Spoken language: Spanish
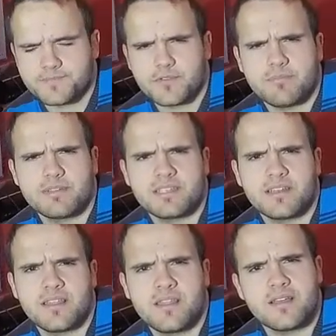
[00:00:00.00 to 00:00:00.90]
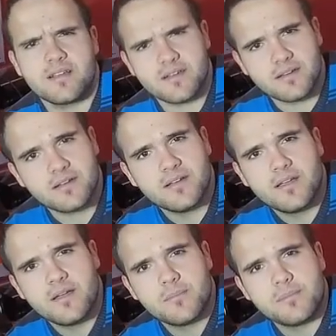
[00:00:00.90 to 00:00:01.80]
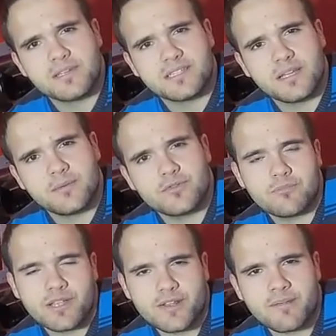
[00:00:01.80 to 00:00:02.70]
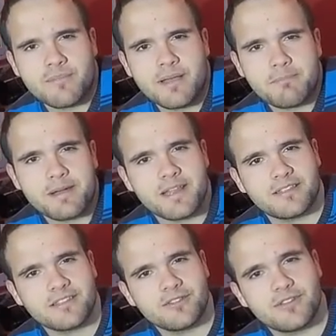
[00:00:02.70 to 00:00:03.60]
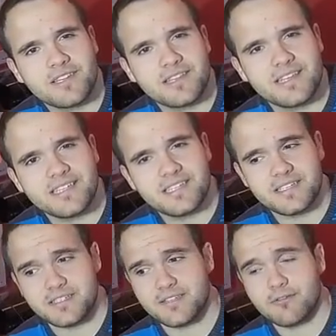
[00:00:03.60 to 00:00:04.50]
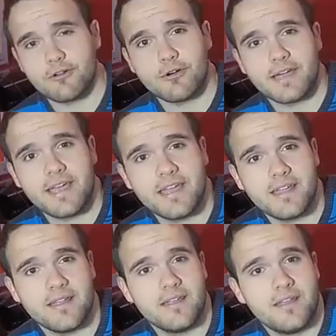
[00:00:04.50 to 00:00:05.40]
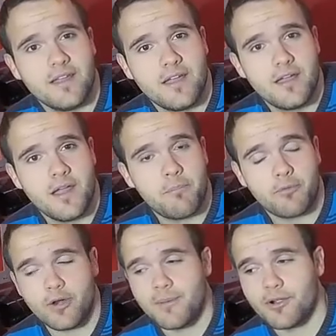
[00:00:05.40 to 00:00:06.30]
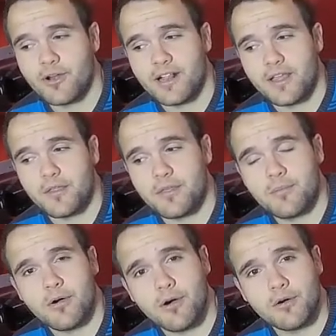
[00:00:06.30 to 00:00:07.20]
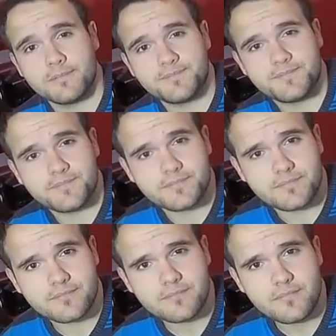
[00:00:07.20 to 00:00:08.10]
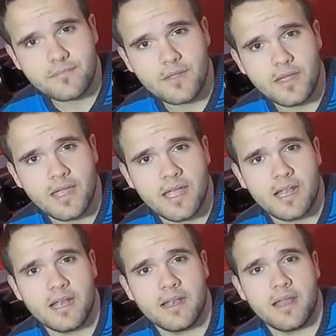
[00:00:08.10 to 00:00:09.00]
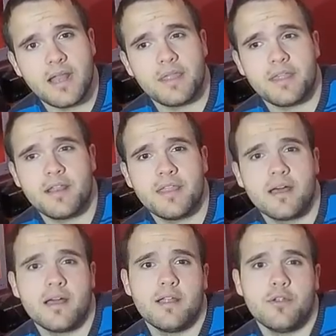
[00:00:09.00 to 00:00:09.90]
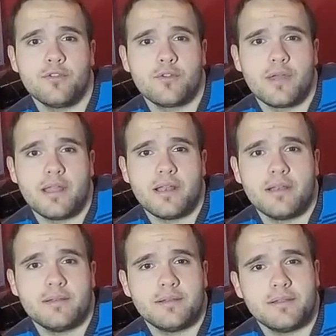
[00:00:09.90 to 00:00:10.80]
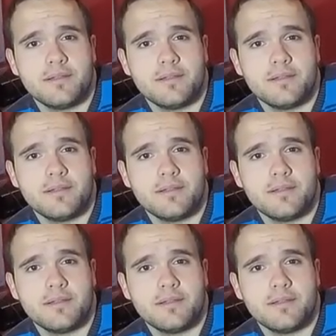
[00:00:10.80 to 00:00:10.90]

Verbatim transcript: No pasa nada. Presentamos un mayor más para Nintendo 3DS. Siento coger el programa con el que hicimos el, el Zelda, el otro, el...